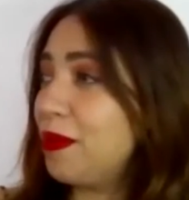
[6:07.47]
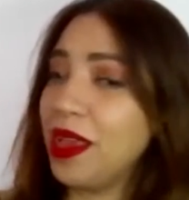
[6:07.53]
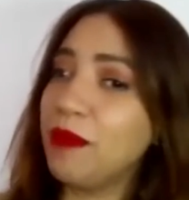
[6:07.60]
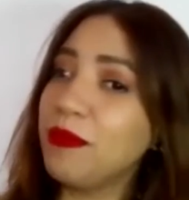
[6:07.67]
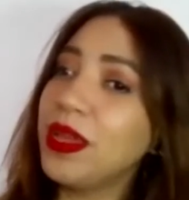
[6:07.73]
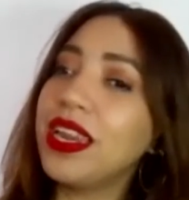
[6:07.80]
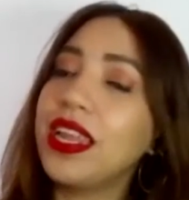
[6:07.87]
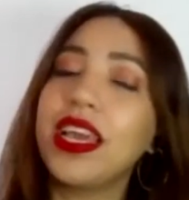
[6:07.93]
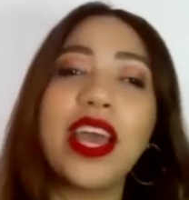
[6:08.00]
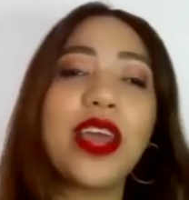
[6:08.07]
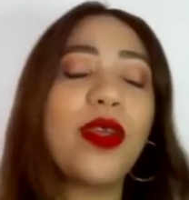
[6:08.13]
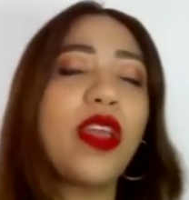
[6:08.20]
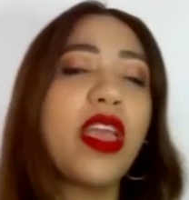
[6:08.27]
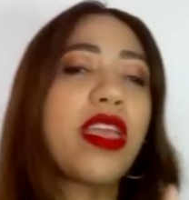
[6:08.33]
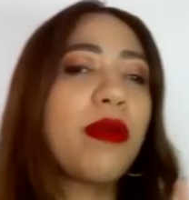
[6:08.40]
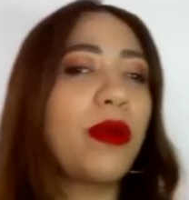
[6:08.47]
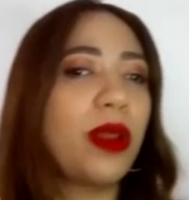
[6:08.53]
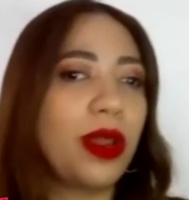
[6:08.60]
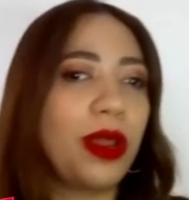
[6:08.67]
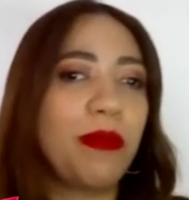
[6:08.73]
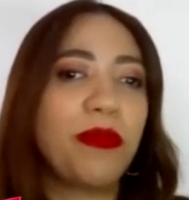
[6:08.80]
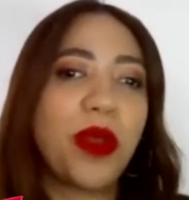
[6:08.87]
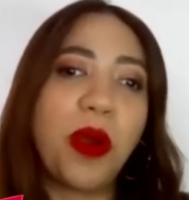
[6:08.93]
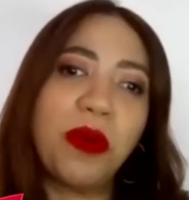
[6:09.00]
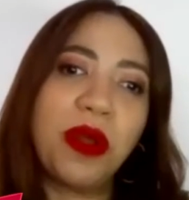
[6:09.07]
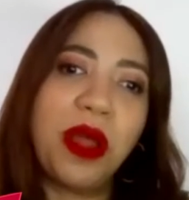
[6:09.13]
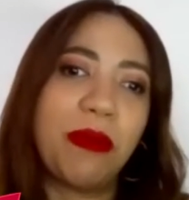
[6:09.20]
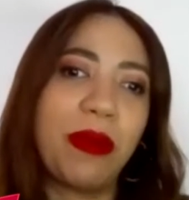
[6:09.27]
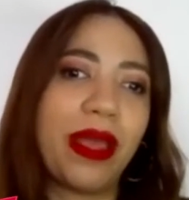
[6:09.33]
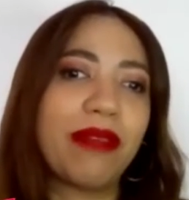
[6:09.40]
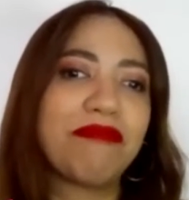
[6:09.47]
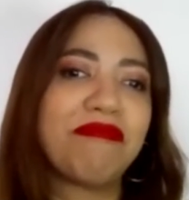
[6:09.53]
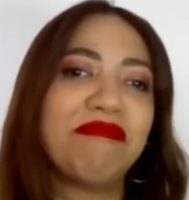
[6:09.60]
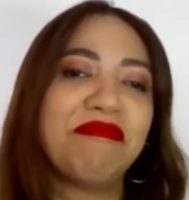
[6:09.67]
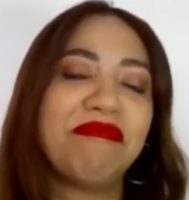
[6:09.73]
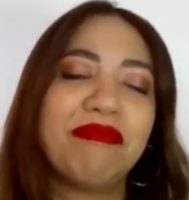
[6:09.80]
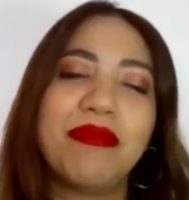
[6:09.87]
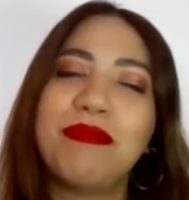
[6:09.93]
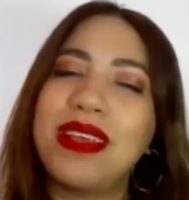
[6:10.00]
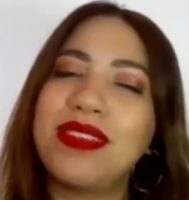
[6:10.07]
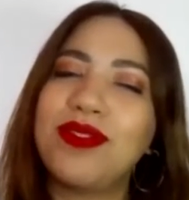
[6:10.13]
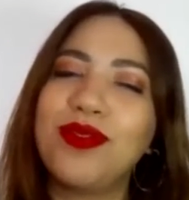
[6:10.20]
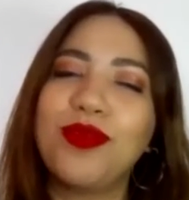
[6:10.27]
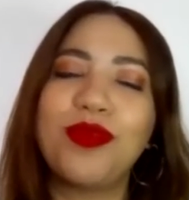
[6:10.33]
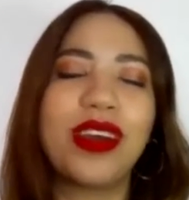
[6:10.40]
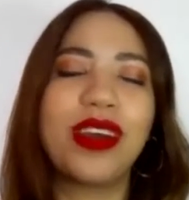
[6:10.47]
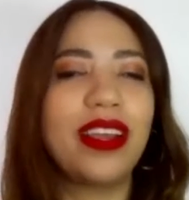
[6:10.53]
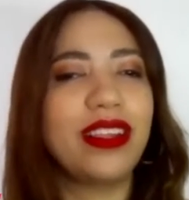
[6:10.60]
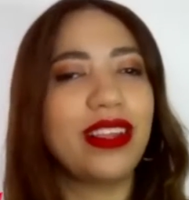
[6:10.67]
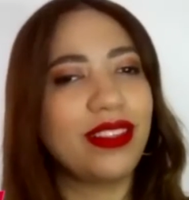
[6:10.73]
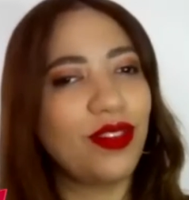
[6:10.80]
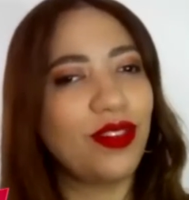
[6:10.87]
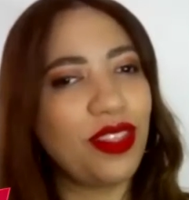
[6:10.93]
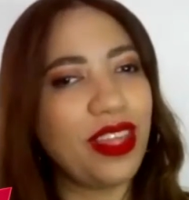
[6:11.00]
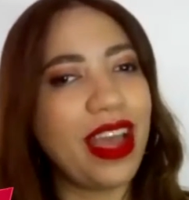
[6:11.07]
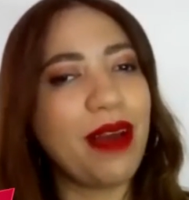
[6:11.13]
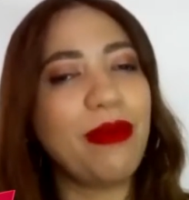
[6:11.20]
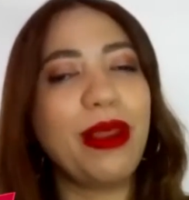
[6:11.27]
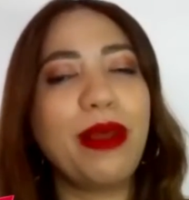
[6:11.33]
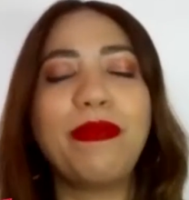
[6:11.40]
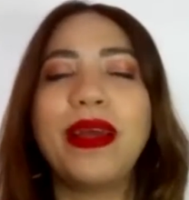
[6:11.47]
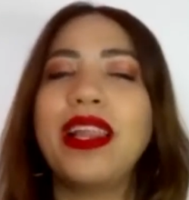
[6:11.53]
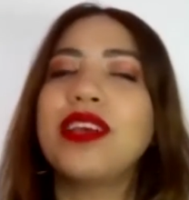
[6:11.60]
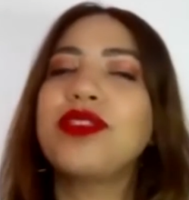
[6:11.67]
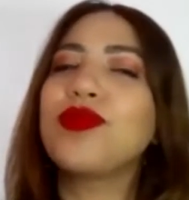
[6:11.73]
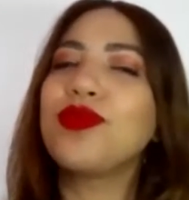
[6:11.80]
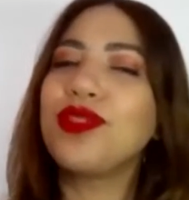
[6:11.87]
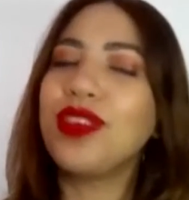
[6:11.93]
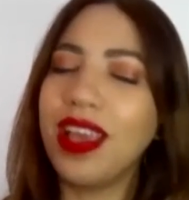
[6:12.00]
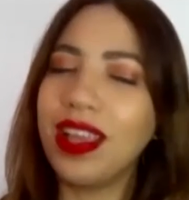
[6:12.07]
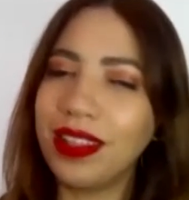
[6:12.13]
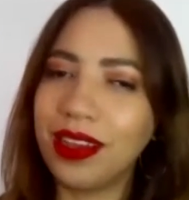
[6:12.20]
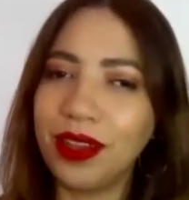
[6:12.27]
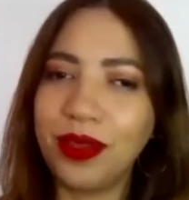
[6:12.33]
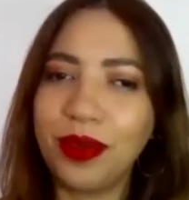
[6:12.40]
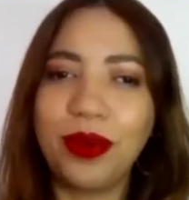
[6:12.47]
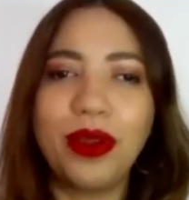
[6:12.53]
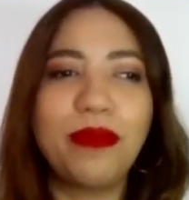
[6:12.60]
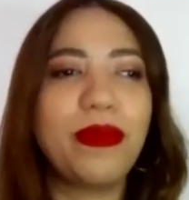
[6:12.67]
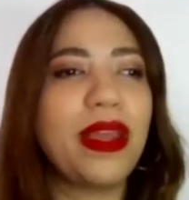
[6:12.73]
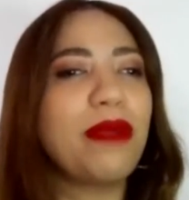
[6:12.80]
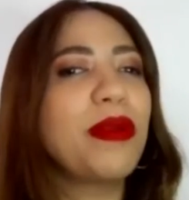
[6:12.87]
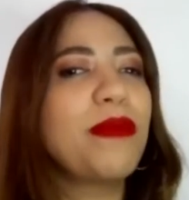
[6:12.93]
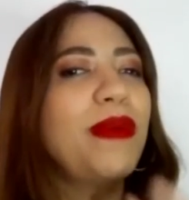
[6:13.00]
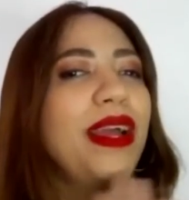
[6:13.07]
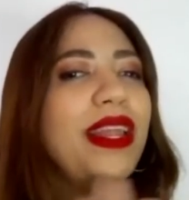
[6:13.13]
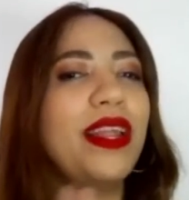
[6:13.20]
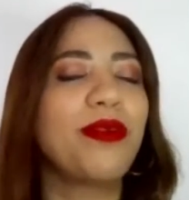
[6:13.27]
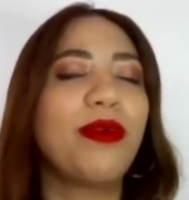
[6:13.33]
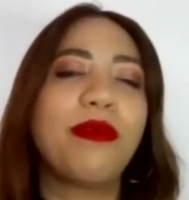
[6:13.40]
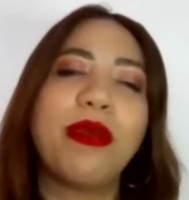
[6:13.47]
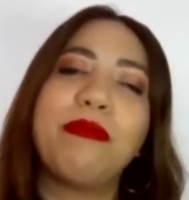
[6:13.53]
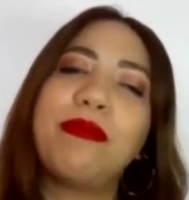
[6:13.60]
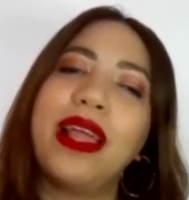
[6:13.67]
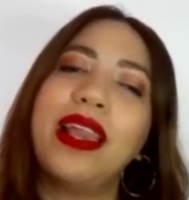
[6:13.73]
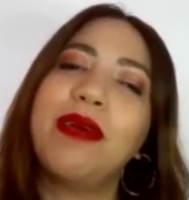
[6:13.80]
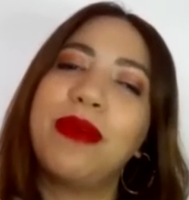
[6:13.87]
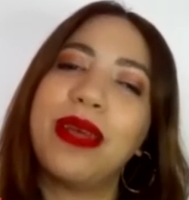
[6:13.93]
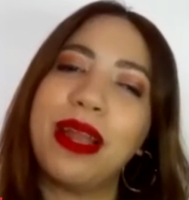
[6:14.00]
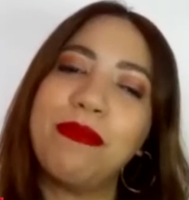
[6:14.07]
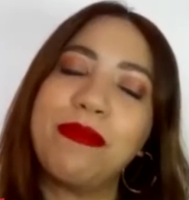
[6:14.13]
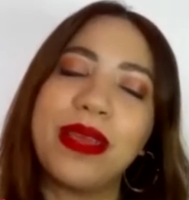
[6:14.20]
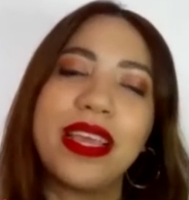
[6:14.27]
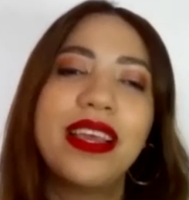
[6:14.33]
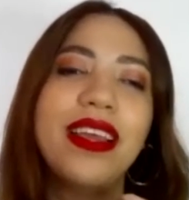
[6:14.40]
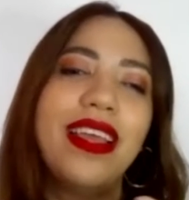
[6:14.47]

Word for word: y veía mi reguero y ella me lo limpió una vez, más nunca. Yo dejaba la paila sucia y hasta que yo no limpiara mi paila no habían paila para mí.